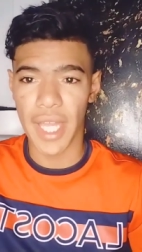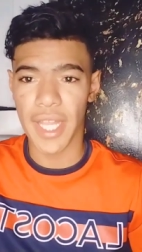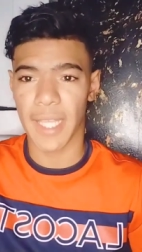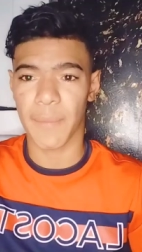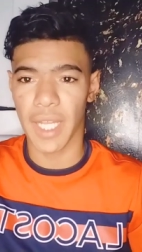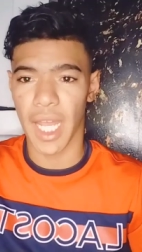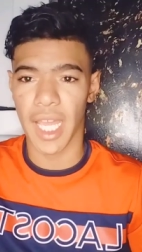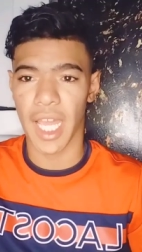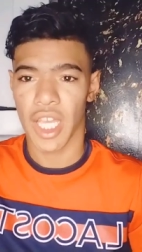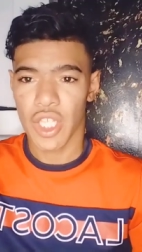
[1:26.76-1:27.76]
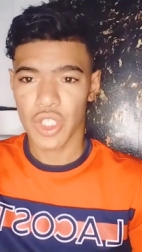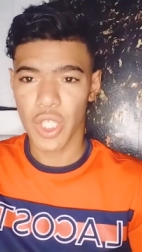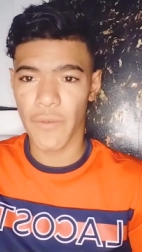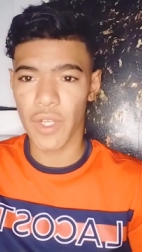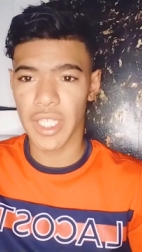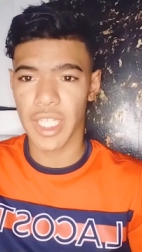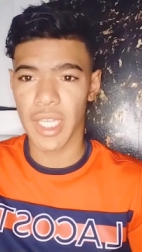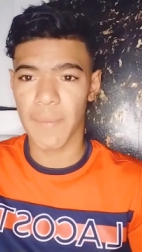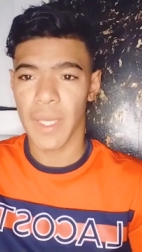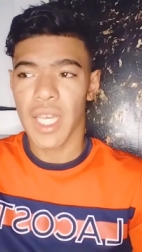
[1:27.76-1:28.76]
كبير على شوفوا
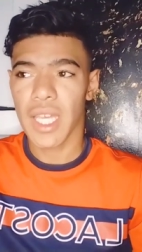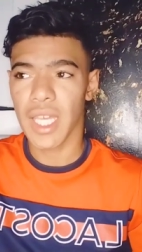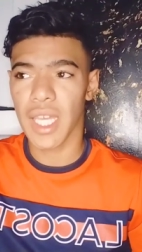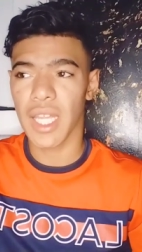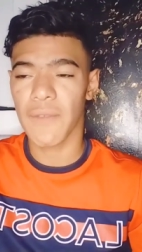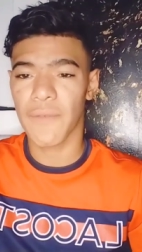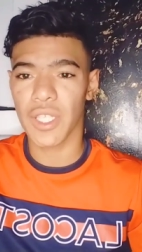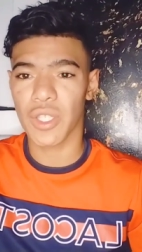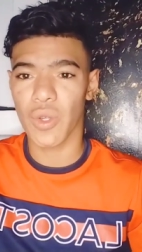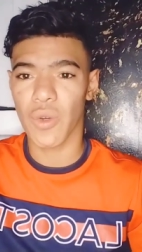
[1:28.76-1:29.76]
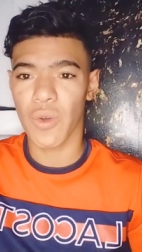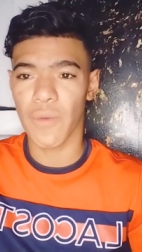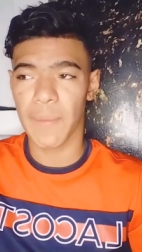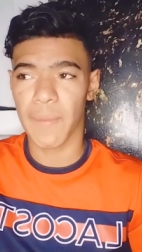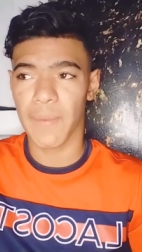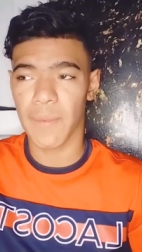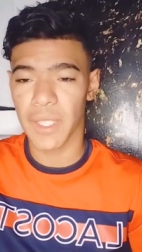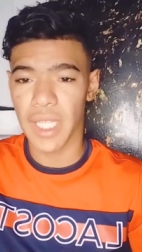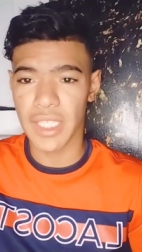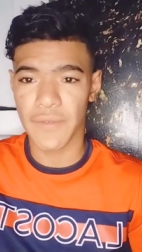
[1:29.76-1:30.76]
ليكيب آه، الفيديو في
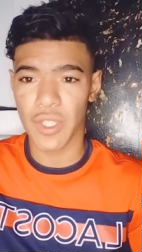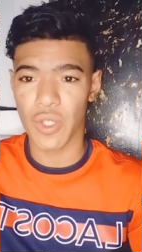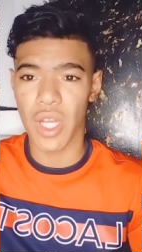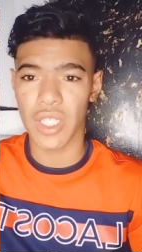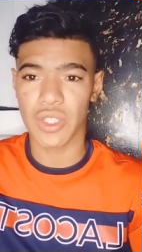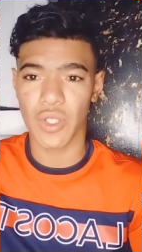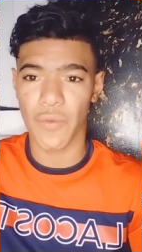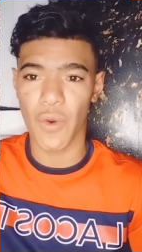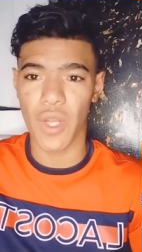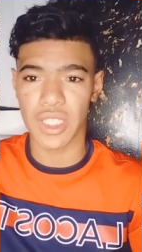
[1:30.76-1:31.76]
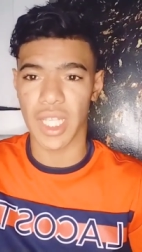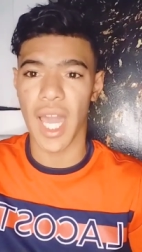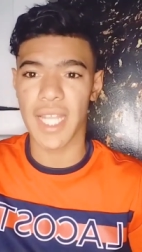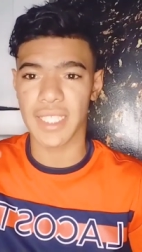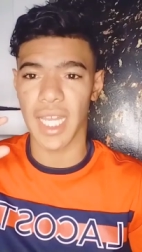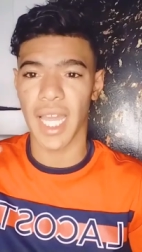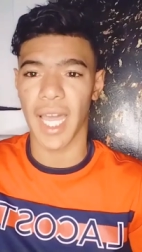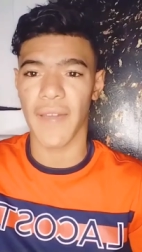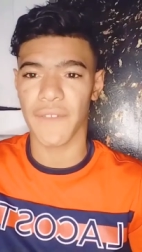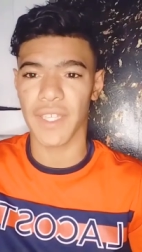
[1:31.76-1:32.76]
بدايه فيديو شوفوا واش قالت على
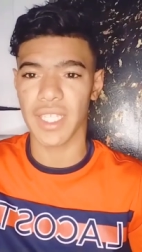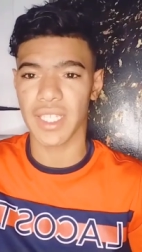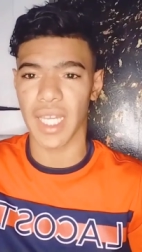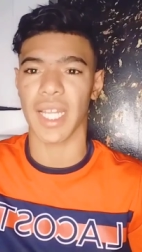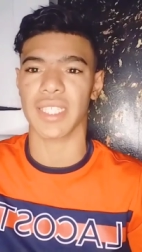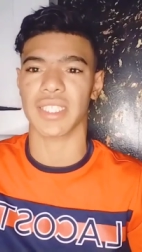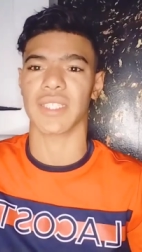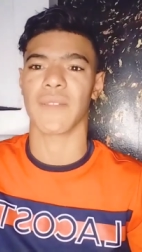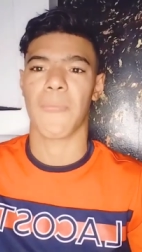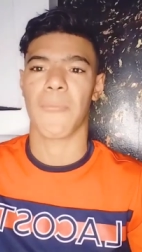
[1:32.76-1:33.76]
حفيد دراجي